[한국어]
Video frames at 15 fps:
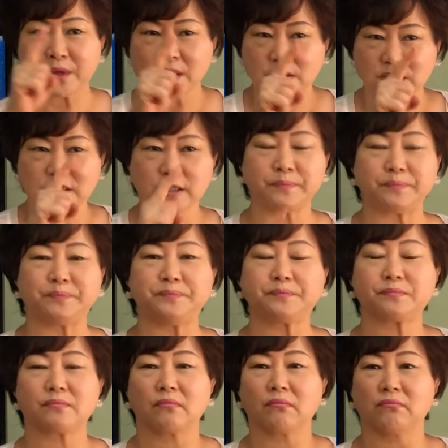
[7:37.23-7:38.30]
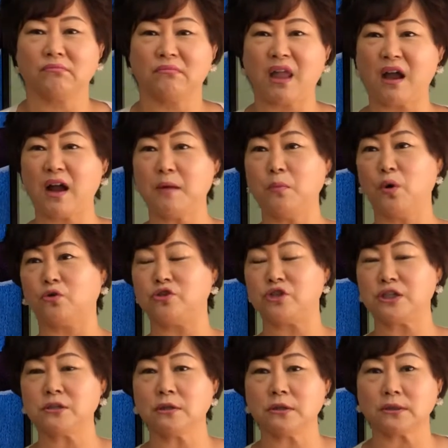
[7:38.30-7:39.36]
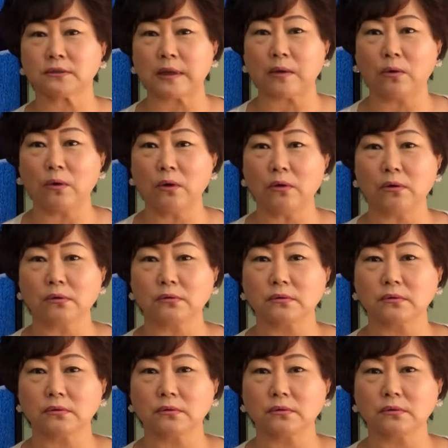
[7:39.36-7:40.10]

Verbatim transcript: 지금 내가 뭐 귀신 들렸다고?